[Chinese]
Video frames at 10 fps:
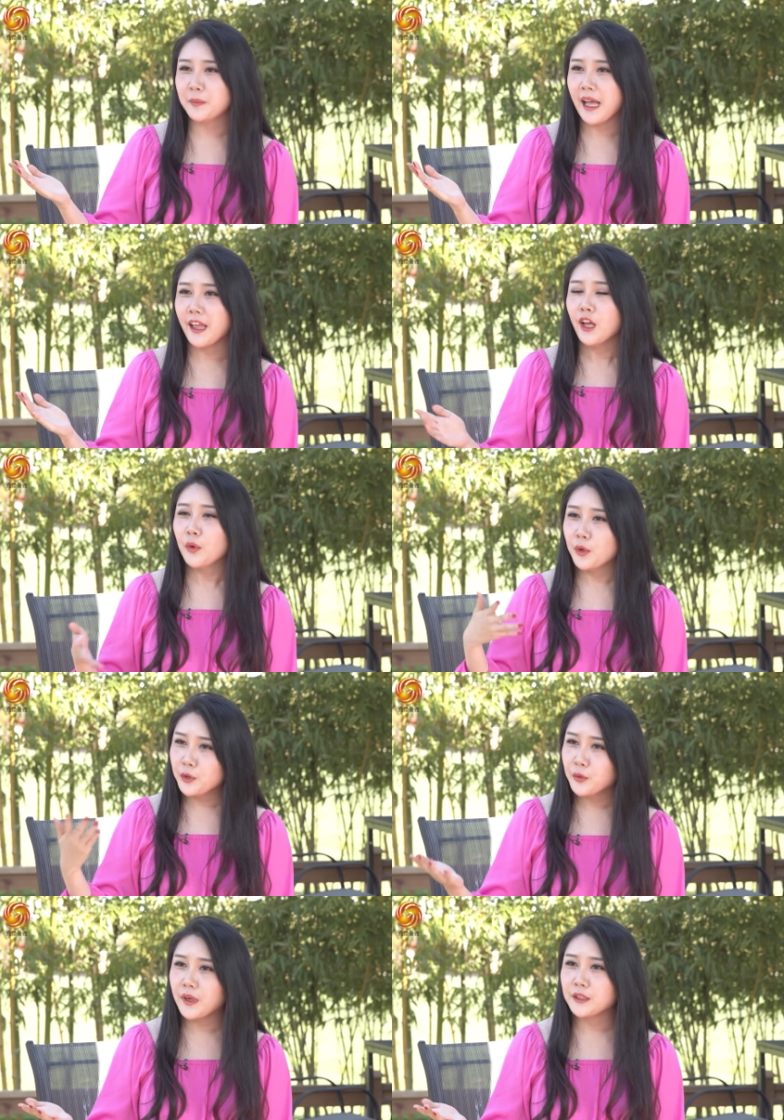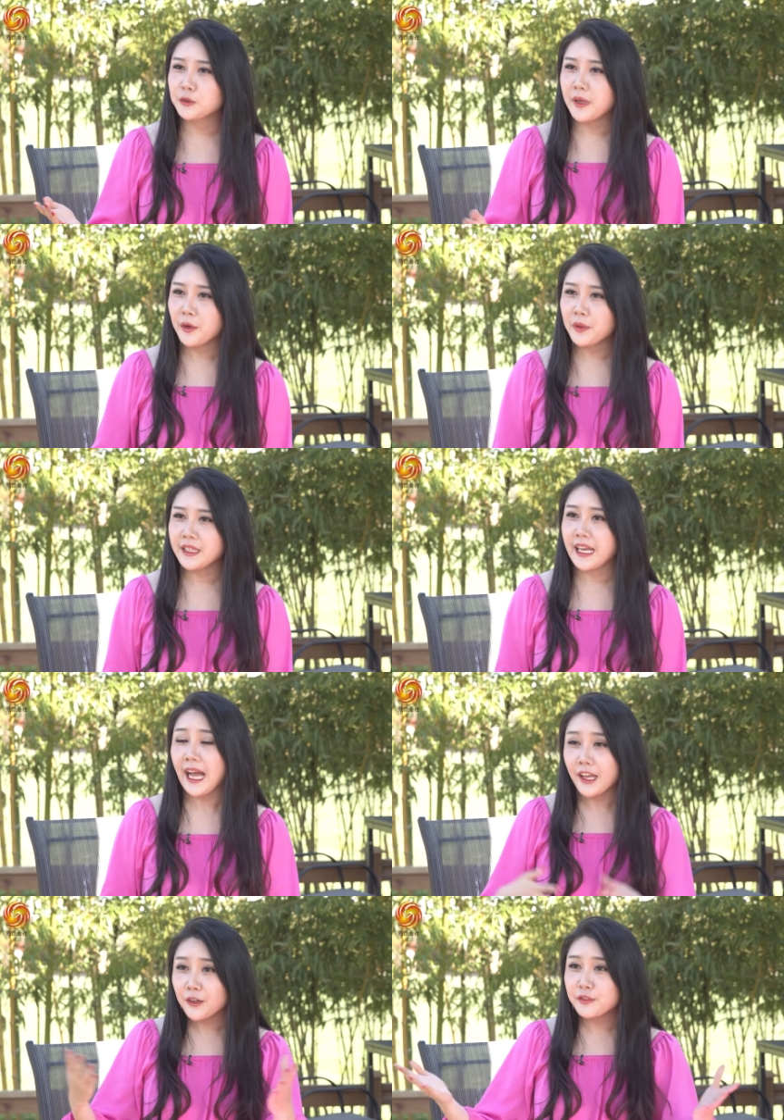办活动啊，举办婚礼，
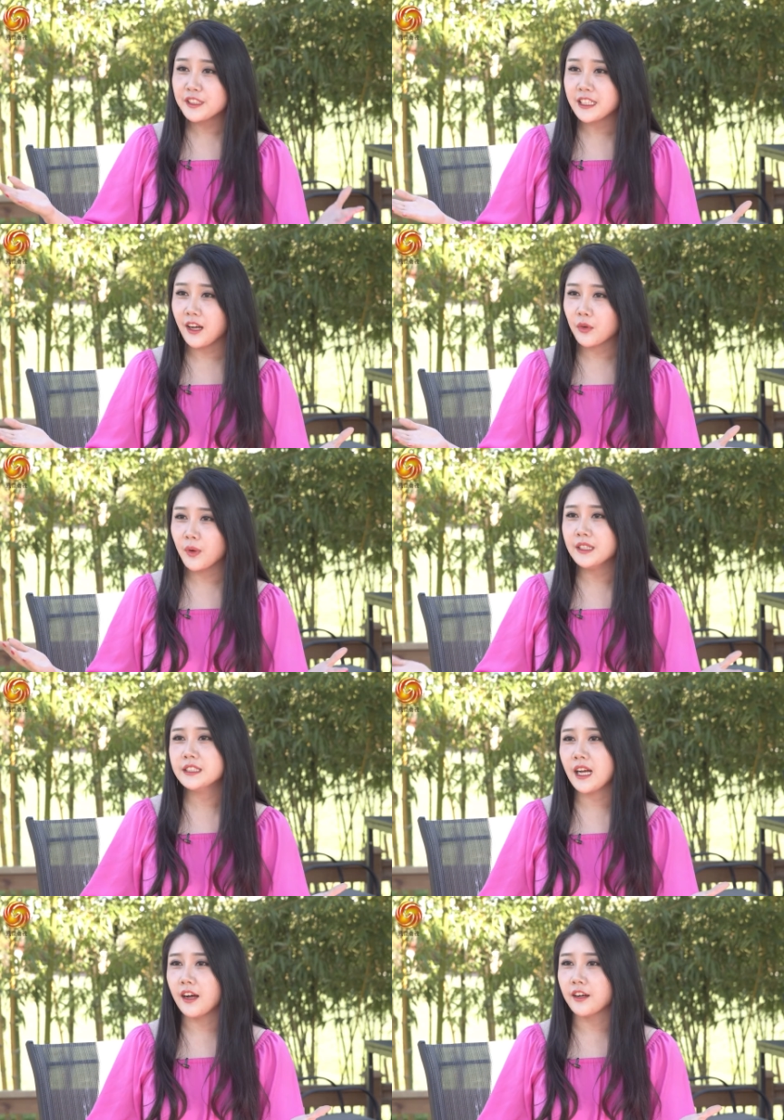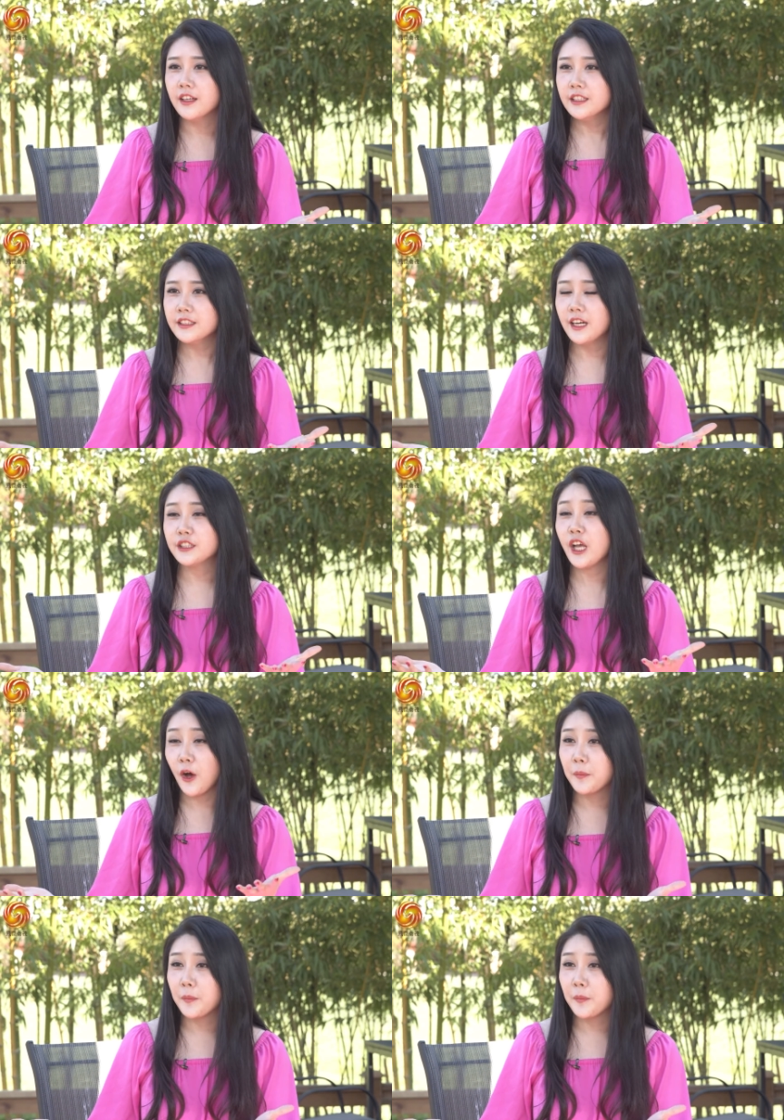还有非常宽敞的草